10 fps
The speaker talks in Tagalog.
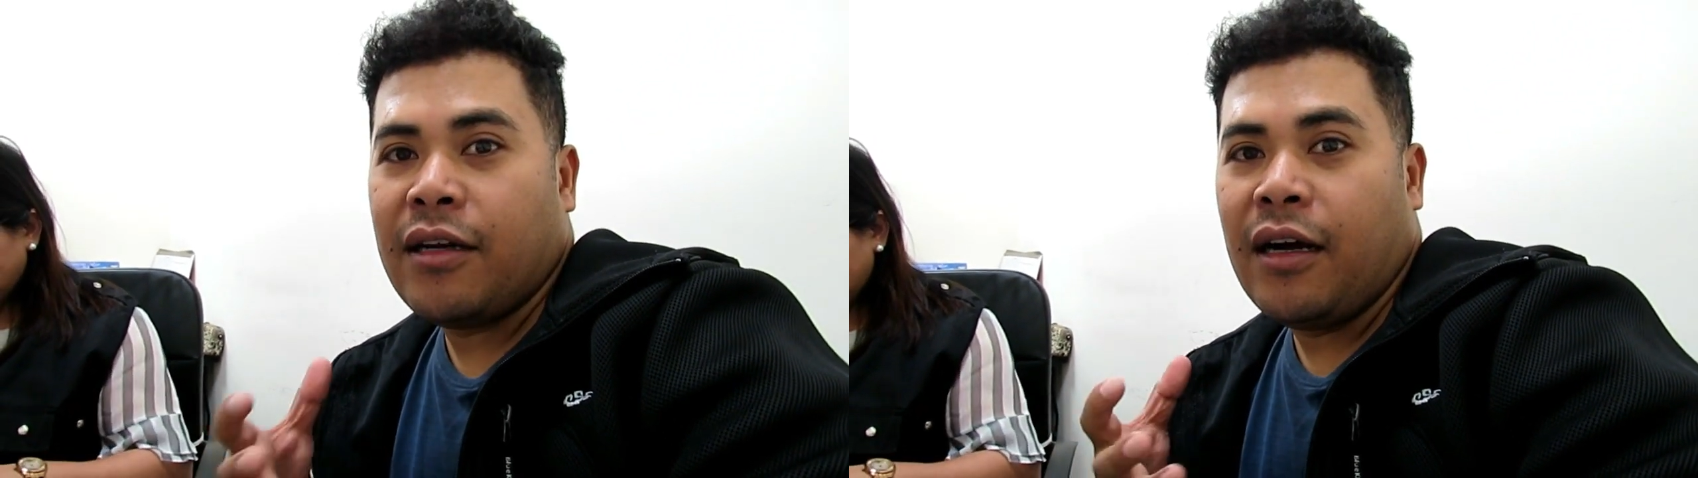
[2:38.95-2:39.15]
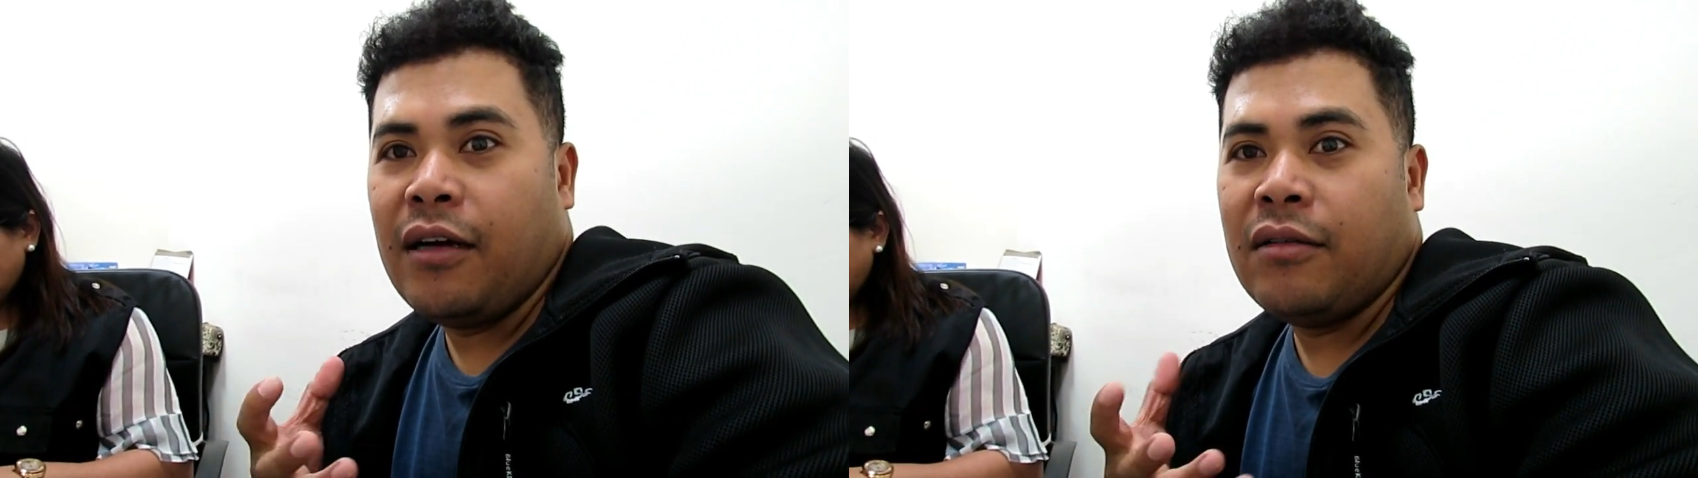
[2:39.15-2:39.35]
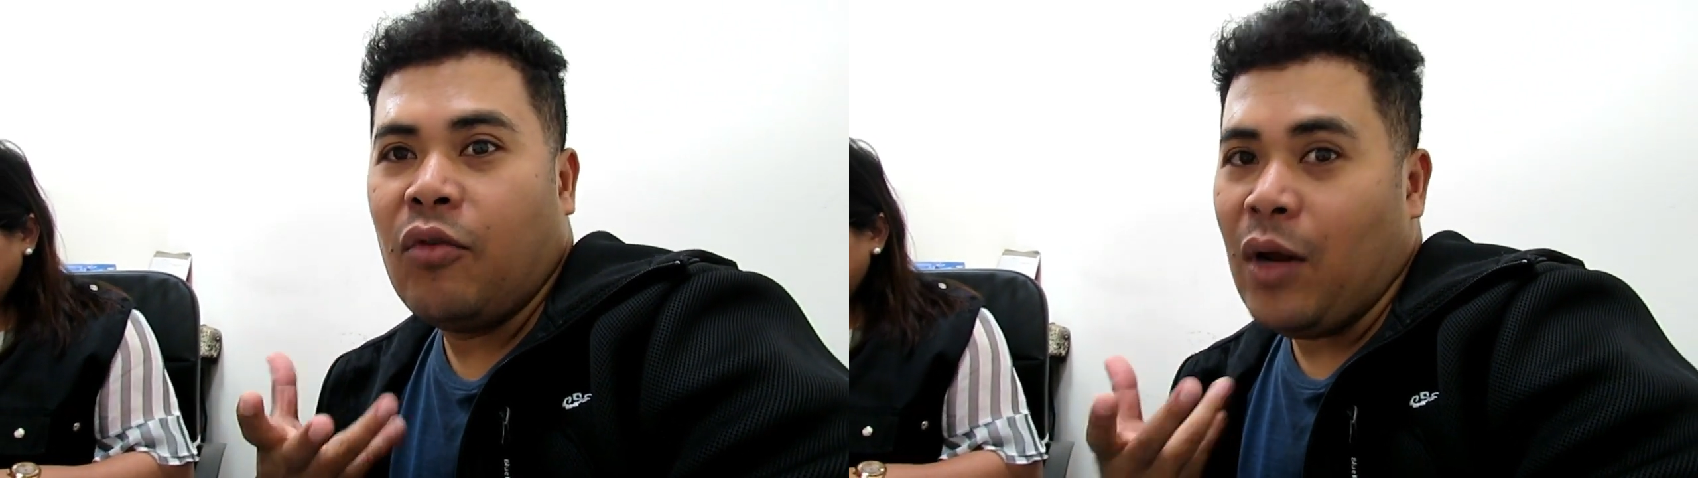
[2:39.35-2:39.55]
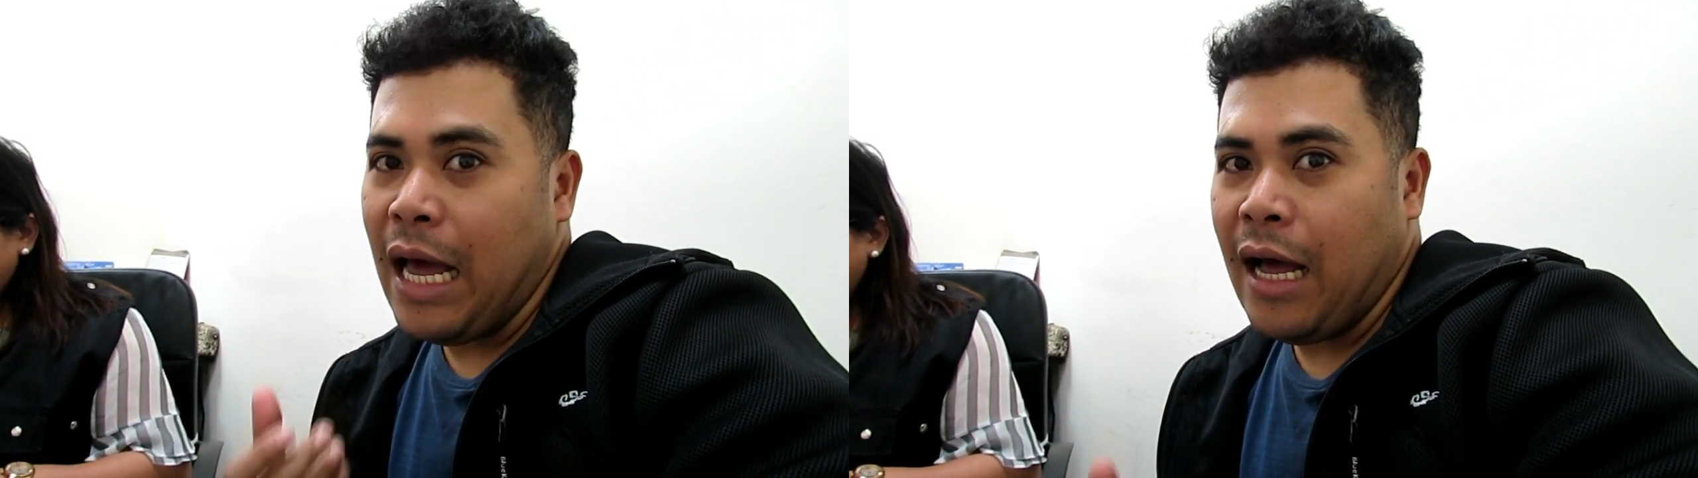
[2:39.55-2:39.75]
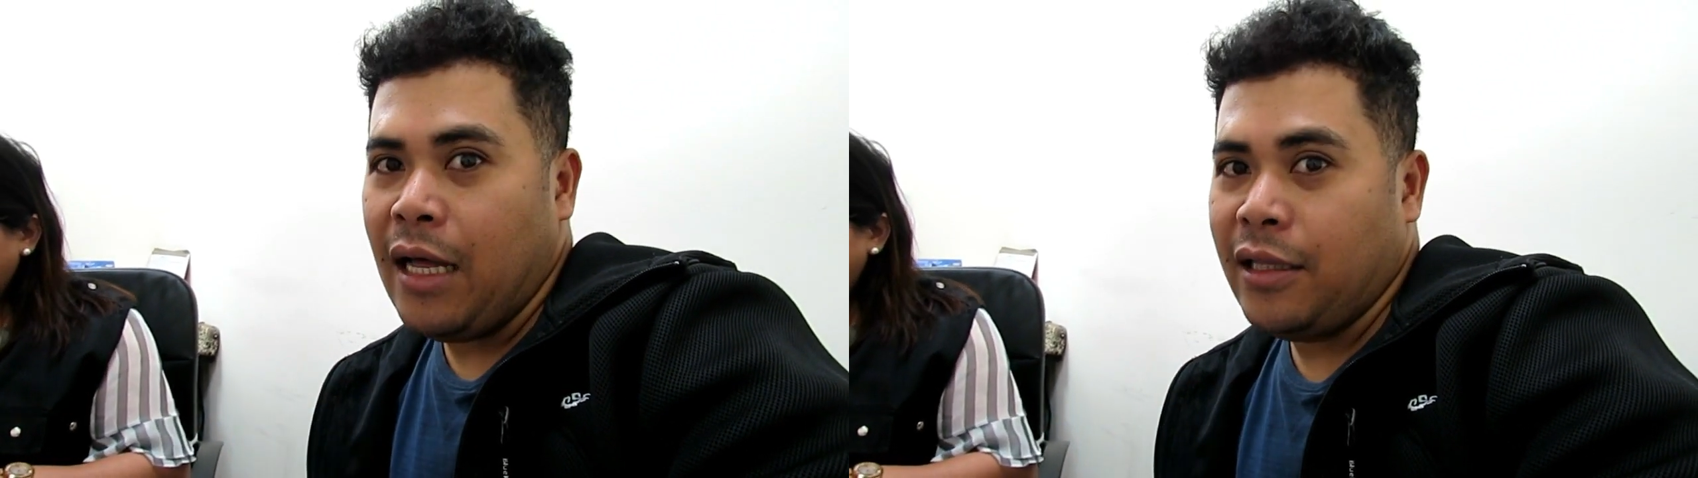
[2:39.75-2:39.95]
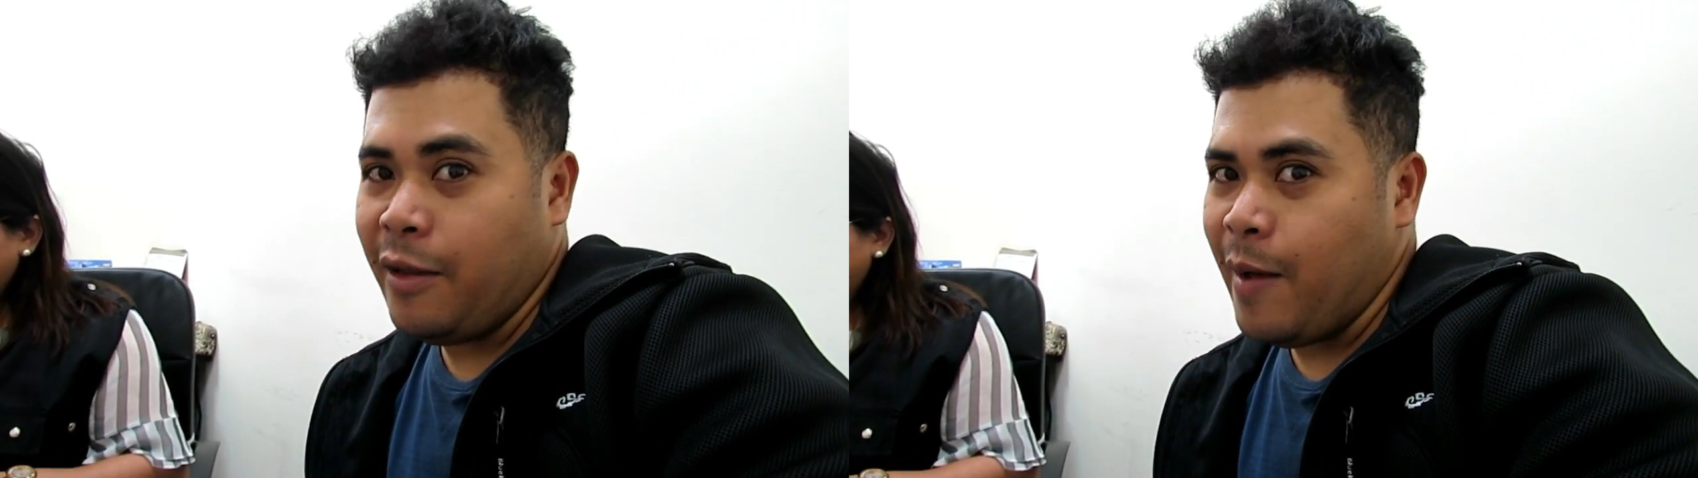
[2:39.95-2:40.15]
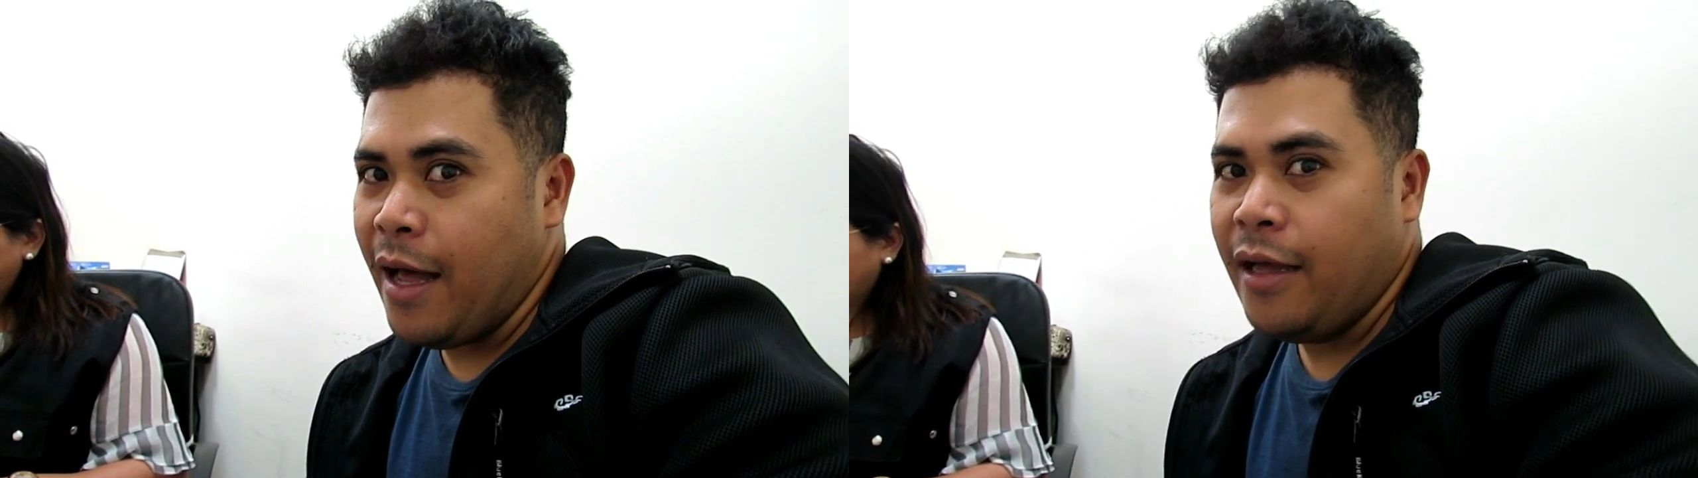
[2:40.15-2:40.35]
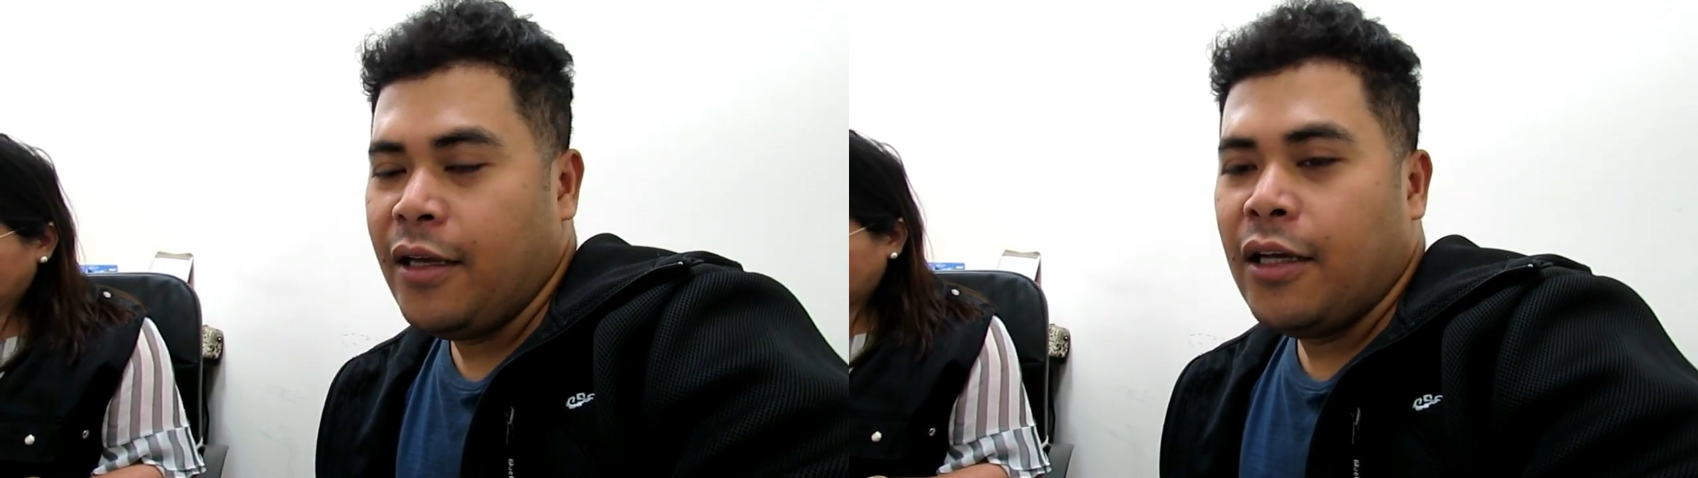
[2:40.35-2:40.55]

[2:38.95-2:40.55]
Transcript: ng wala. Di ba?